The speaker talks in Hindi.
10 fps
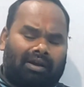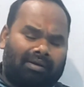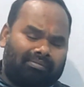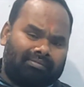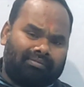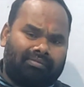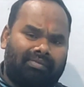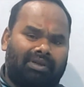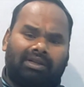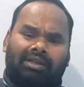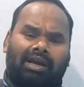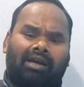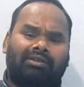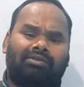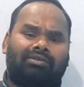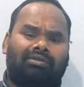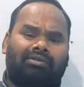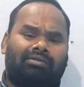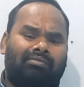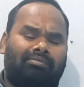हम इतिहास को
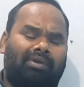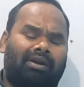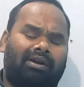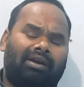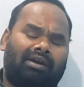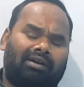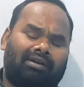पढ़ना